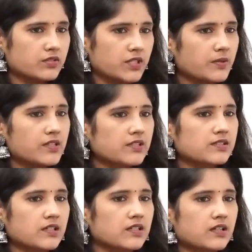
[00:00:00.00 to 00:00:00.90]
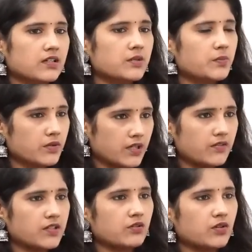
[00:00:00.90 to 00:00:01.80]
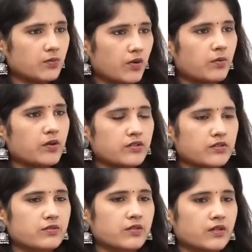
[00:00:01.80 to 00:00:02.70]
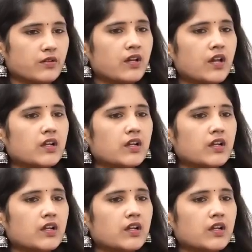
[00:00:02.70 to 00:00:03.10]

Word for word: జబర్దస్త్ అనే కాదు ఇప్పుడు ఏవైతే కొన్ని పాపులర్ షోస్ ఉన్నాయో